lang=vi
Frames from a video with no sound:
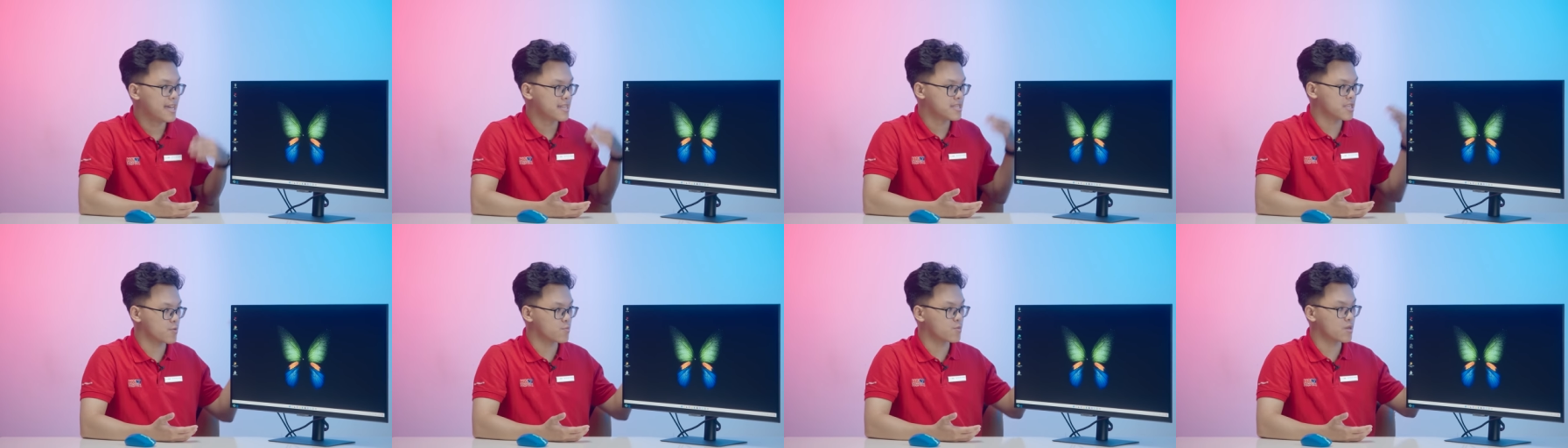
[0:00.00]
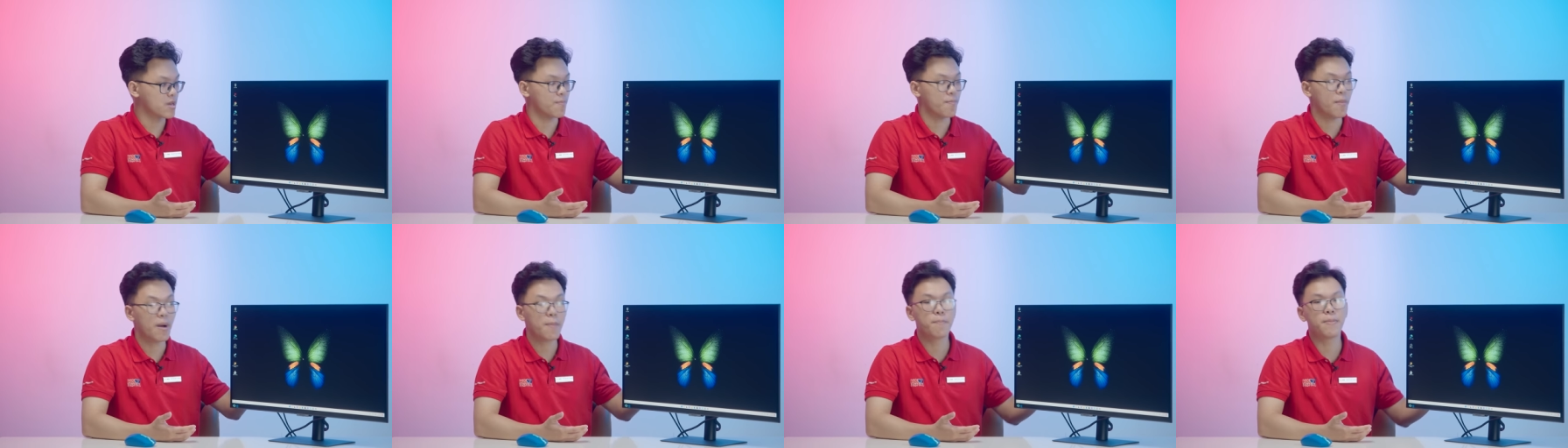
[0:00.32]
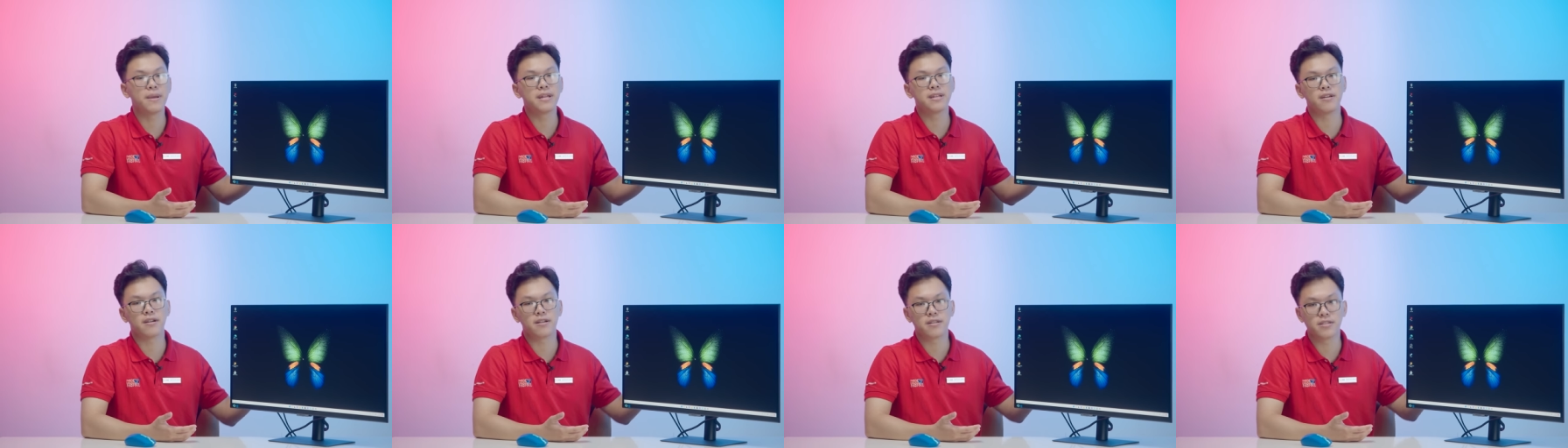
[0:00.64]
thì có thể
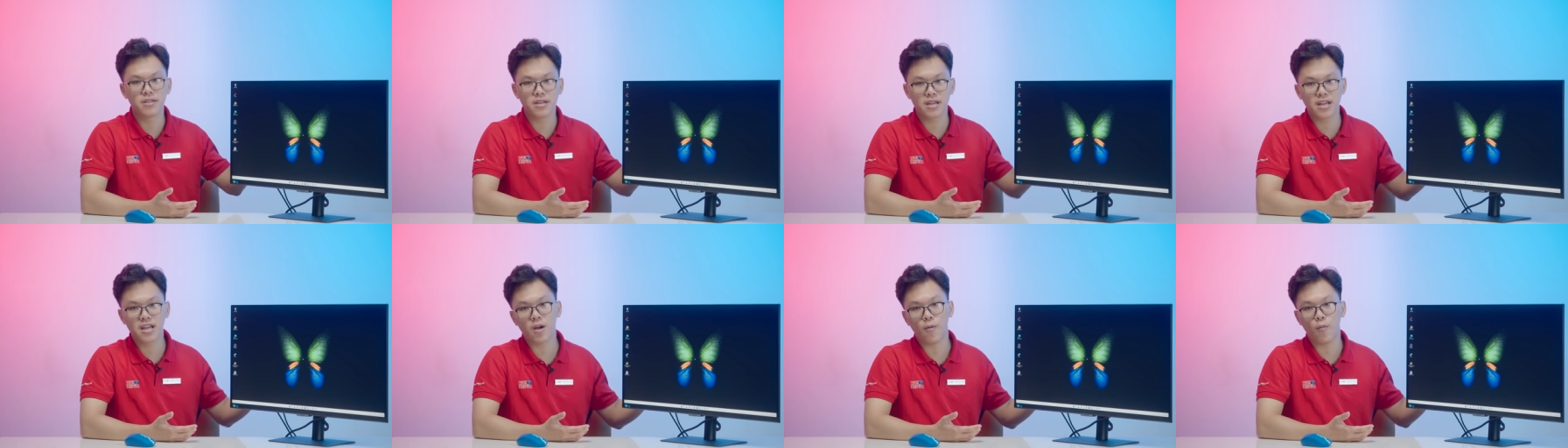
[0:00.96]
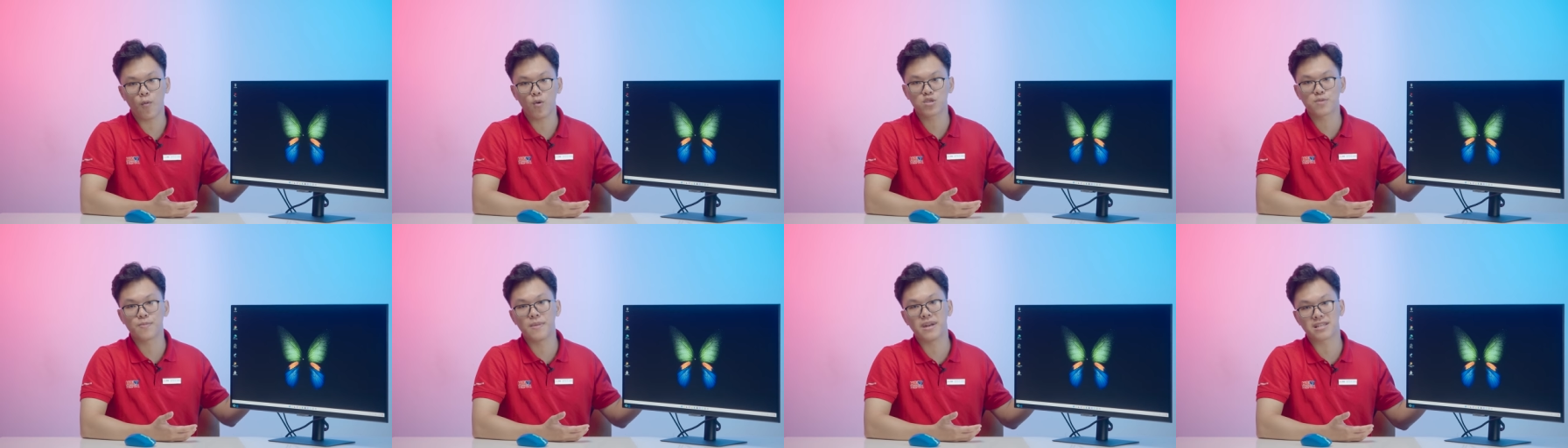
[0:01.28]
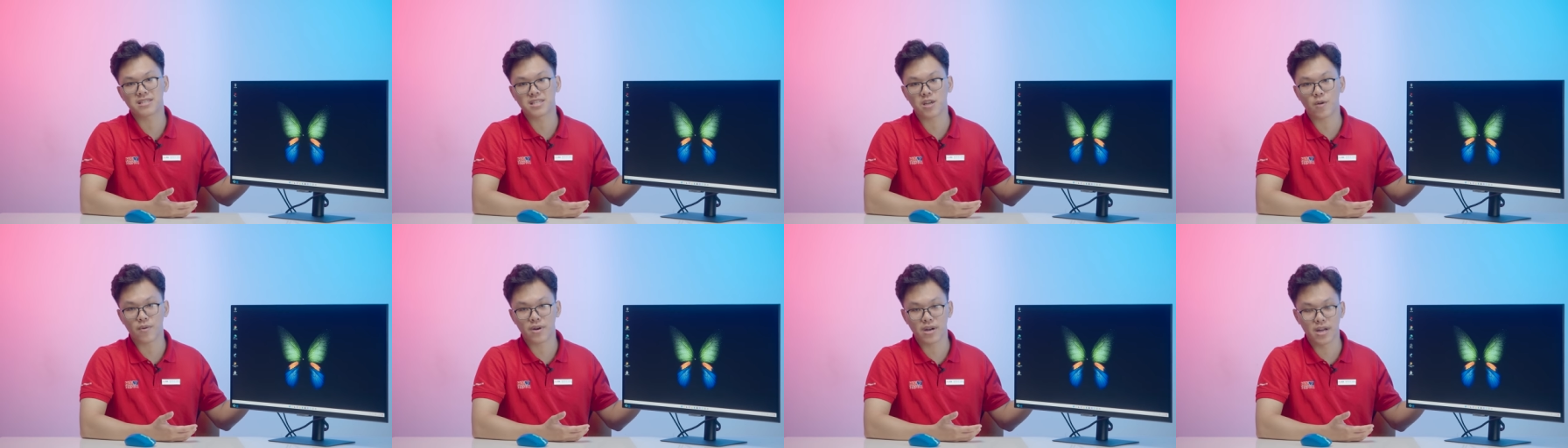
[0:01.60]
mapping được những cổng u ét bê
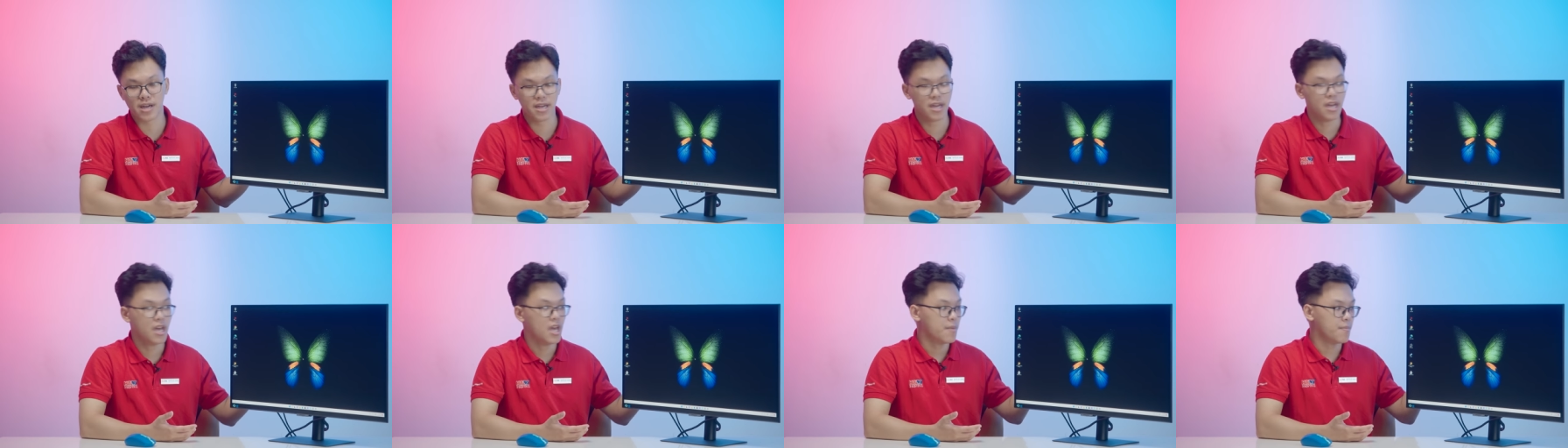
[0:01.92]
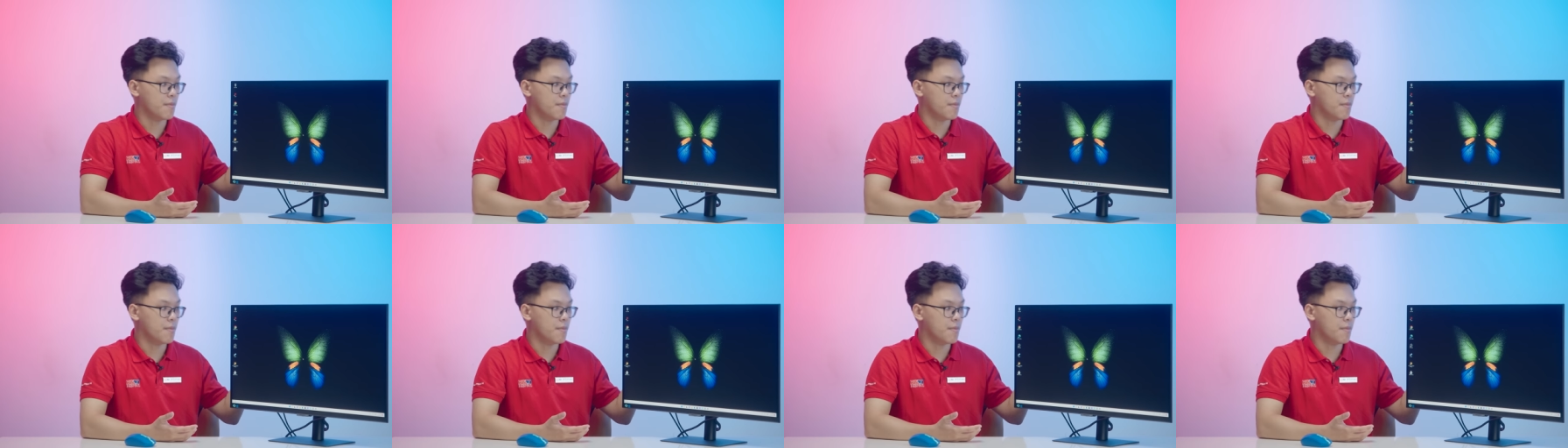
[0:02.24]
đằng sau ở đây.